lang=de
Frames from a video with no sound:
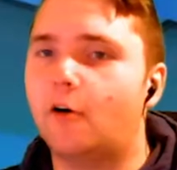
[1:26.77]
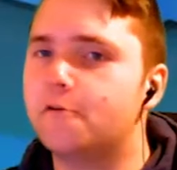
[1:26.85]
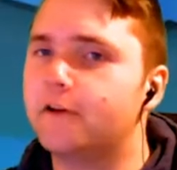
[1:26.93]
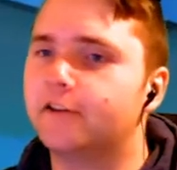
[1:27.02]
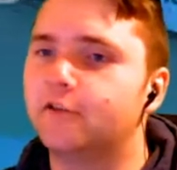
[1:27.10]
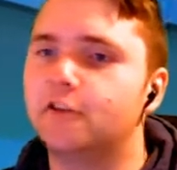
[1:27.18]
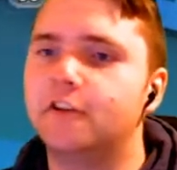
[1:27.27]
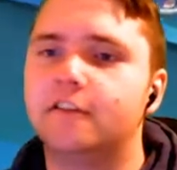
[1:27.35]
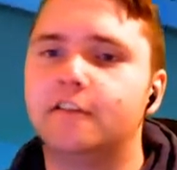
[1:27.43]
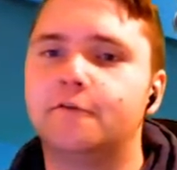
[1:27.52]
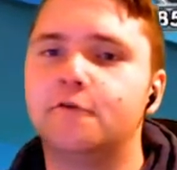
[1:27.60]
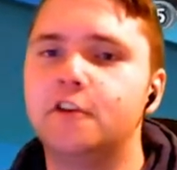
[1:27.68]
nur das
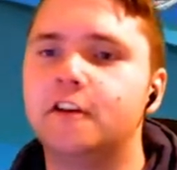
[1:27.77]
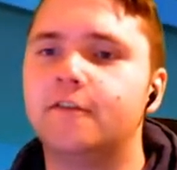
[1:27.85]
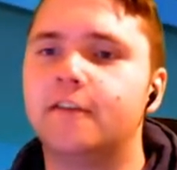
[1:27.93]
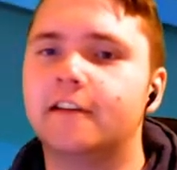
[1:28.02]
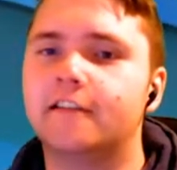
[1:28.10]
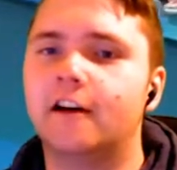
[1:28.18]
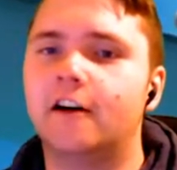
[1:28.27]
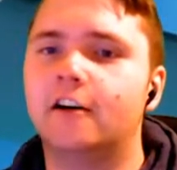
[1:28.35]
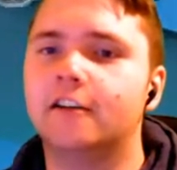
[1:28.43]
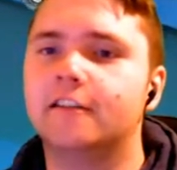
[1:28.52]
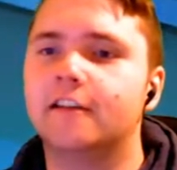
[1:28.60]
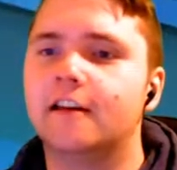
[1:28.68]
Nötigste für die Quest aus.